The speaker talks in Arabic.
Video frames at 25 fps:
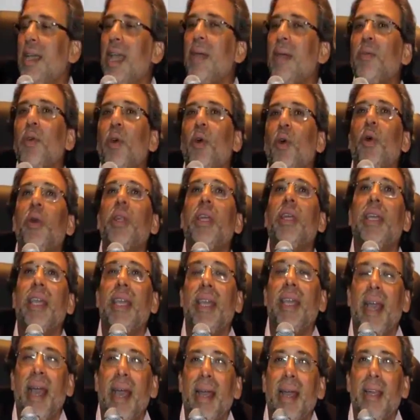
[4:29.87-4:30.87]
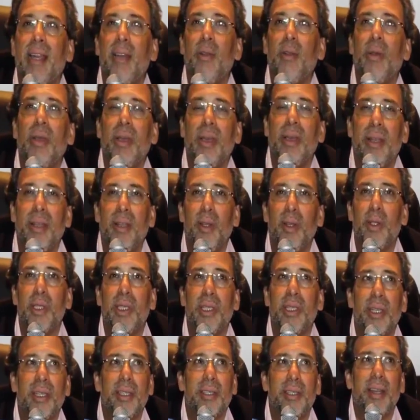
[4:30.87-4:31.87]
جالي خوري جه قال لي
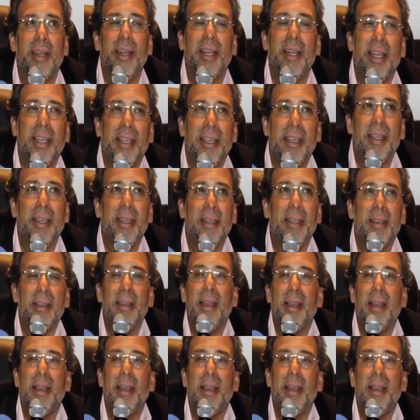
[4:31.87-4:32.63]
ليسر الله ايه؟